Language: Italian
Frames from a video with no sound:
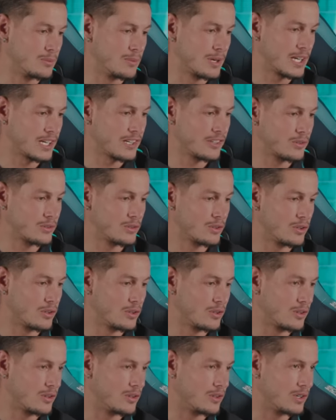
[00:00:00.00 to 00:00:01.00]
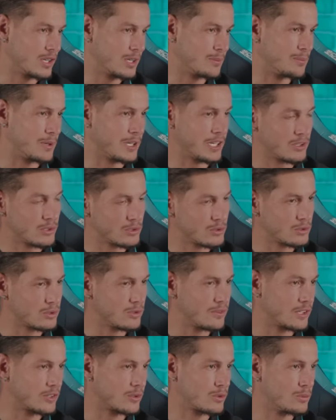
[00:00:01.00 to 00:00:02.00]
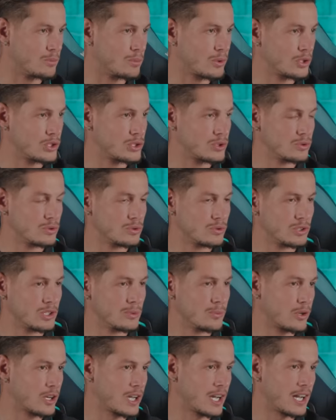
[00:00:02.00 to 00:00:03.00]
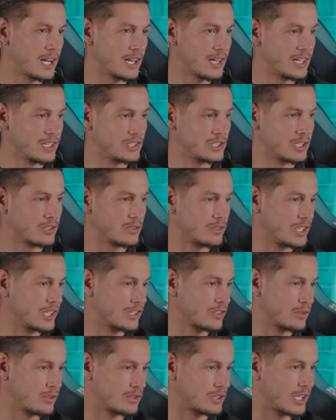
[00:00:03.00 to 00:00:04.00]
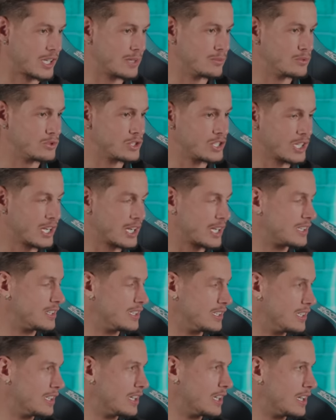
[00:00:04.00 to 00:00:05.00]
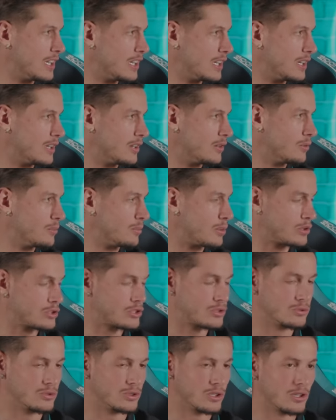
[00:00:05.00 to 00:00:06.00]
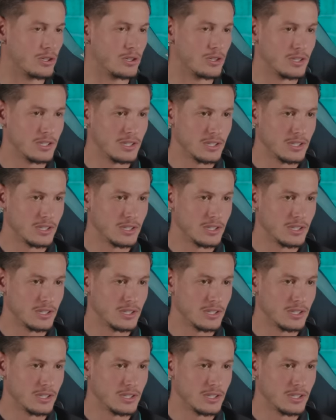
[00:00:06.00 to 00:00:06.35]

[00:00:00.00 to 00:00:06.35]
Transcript: magari sono il periodo dove sono un po' giù di morale, cerco di ascoltare musica che ti tira certo. un po' su, no?